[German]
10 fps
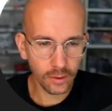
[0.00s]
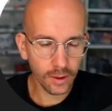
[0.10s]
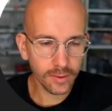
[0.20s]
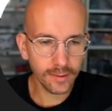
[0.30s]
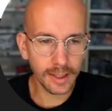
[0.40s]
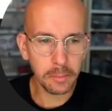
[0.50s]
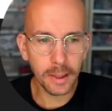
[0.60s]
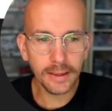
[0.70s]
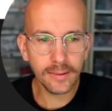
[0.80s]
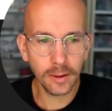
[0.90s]
und da ist jetzt eine
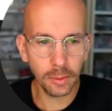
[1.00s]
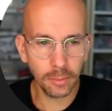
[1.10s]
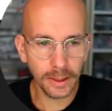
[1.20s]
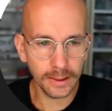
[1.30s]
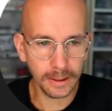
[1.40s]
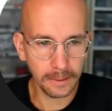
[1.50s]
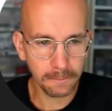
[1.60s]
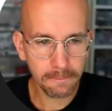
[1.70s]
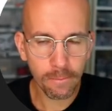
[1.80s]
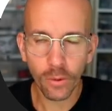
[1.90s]
Main-CPP
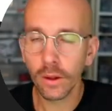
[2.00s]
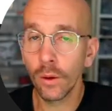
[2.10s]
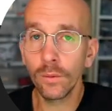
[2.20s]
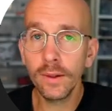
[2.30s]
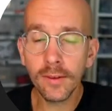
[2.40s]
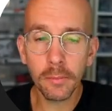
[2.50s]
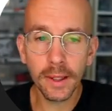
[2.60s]
drinnen. Und diese